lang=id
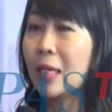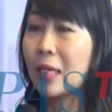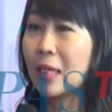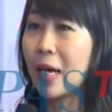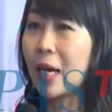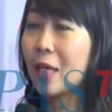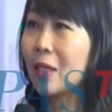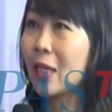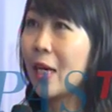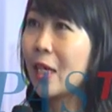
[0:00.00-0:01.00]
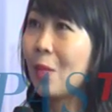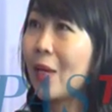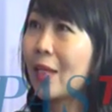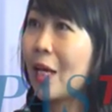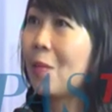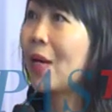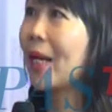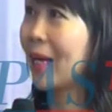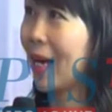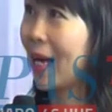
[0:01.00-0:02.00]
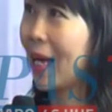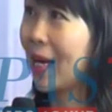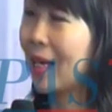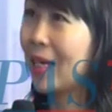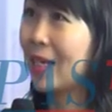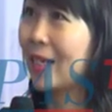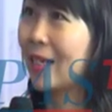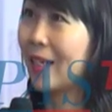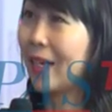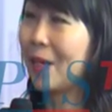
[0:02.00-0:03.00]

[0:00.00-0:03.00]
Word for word: sekarang istilahnya mental mereka Hmm.